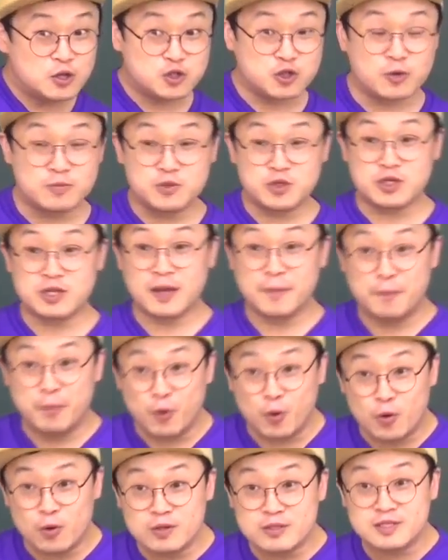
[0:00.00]
좀 전에
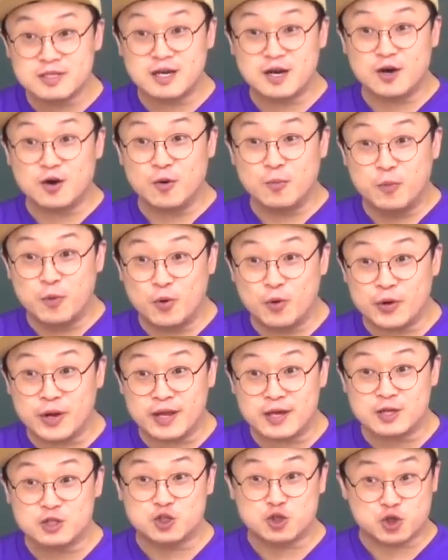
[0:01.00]
볼드하고
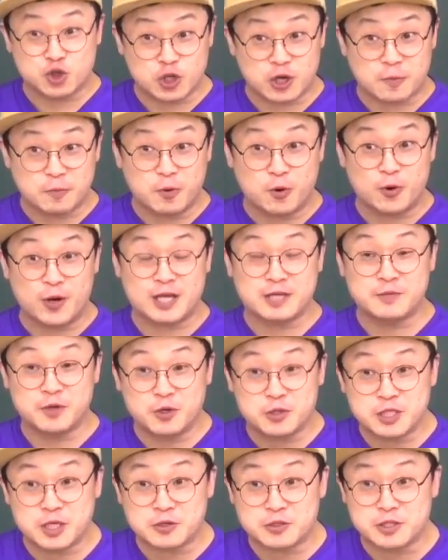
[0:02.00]
보링은 주격 보호
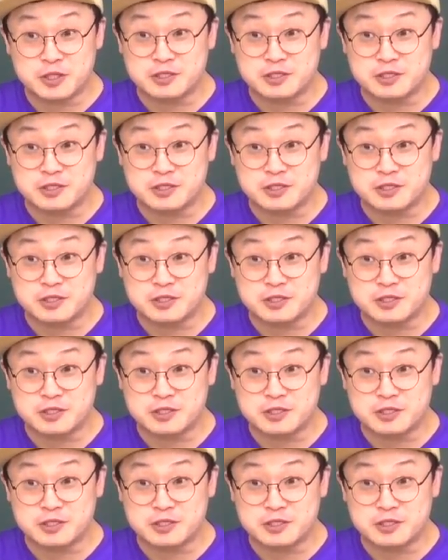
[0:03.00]
아니면 형사로